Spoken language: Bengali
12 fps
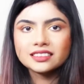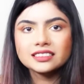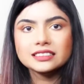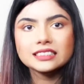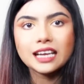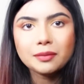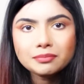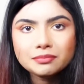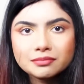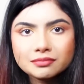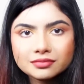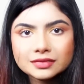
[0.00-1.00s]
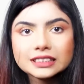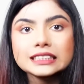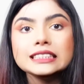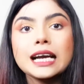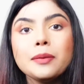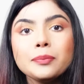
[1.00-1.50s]
জাম্প
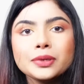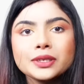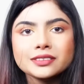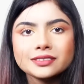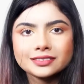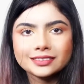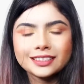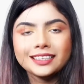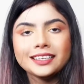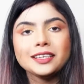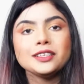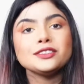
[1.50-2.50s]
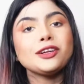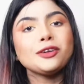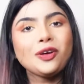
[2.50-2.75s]
জাম্প সো